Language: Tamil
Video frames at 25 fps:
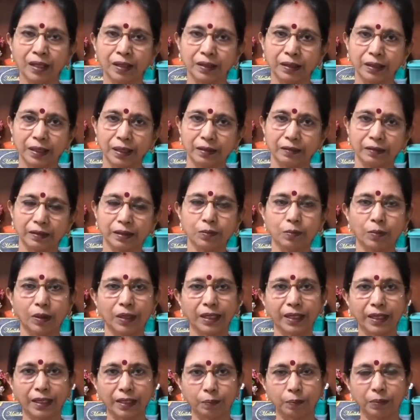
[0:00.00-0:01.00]
இதில் வந்து
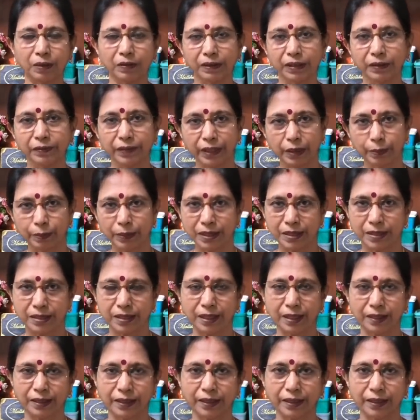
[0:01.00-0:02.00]
முளைக்கிறப்ப வந்து விட்டமின்
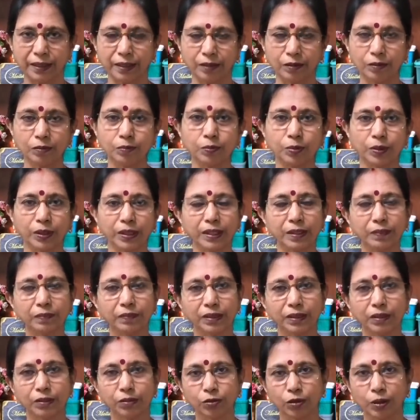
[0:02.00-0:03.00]
சி அதிகரிக்கும்
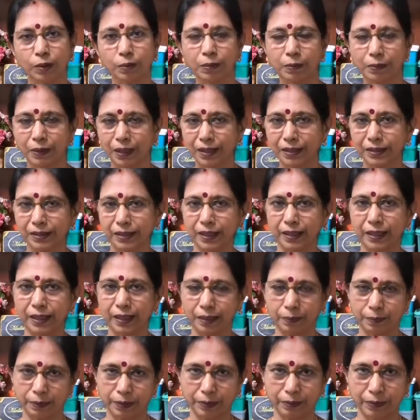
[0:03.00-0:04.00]
புரதம் வந்து சுலபமாக
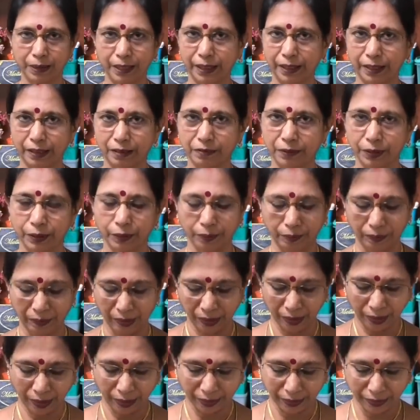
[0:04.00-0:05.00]
ஜீர்ணிக்கப்படும் நிலைக்கு வரும்
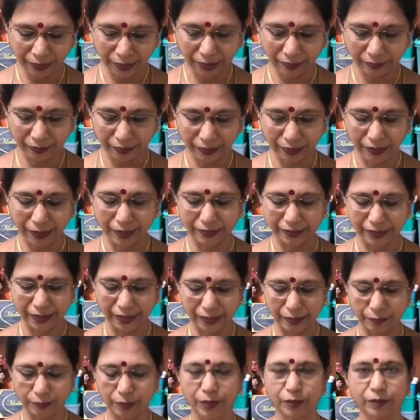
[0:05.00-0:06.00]
இதில் வந்து நான்
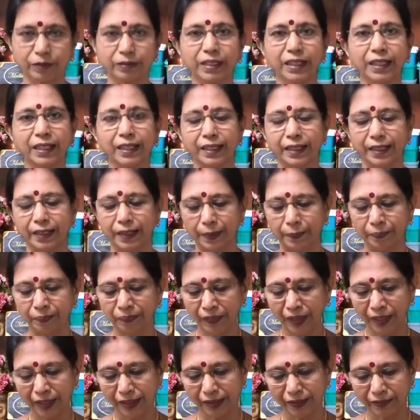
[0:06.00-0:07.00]
சேர்க்கப்படுறது வந்து கீரை
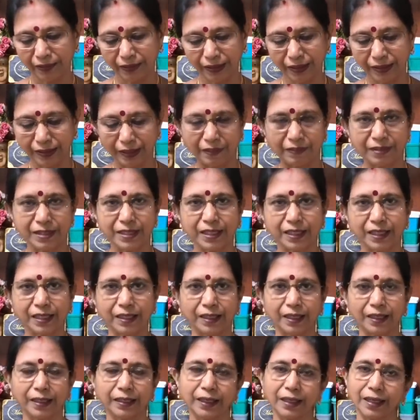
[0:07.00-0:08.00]
இது வந்து
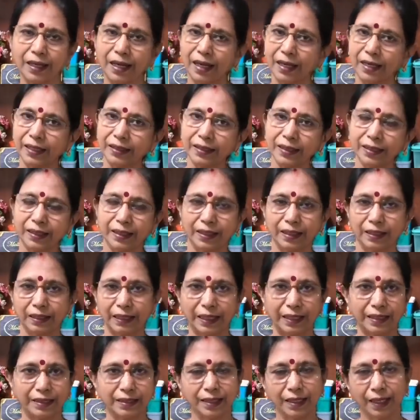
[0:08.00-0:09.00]
தவசிக்கீரை நீங்கள் அகத்திக்கீரை
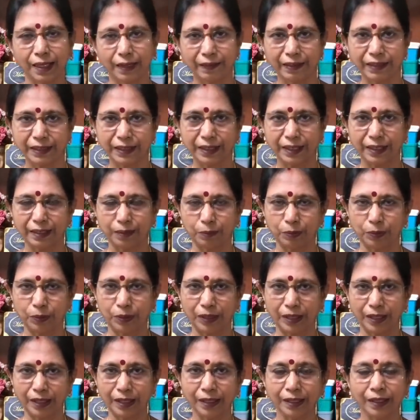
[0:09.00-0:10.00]
கிடைச்சா அகத்திக்கீரை
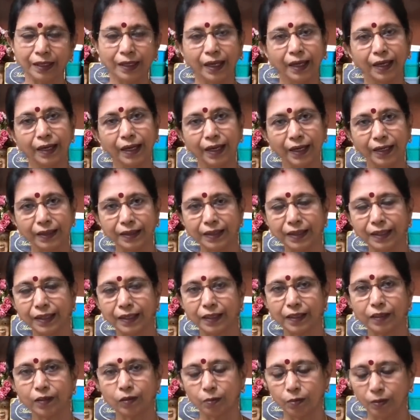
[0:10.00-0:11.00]
போடுங்க ஏன்னா
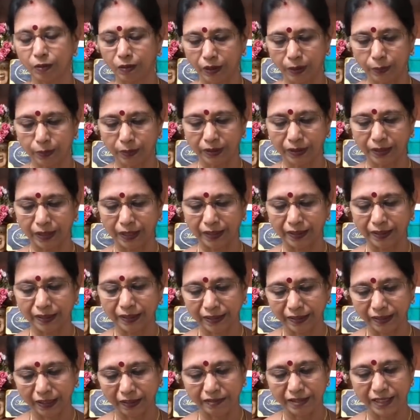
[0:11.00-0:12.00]
அகத்திக்கீரையும் ரொம்ப உடம்புக்கு நல்லது
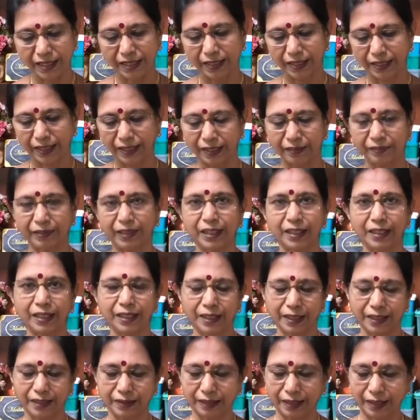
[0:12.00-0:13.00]
இந்த தவசிக்கீரை எங்கள்
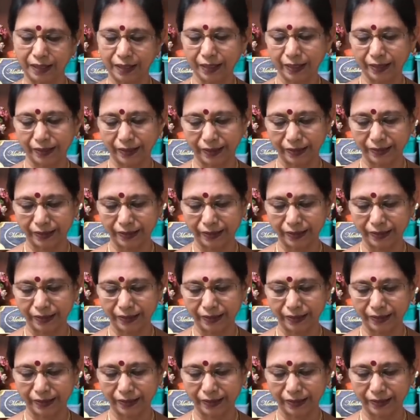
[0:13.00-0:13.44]
வீட்டிலே இருக்கிறதுனால நான் இதை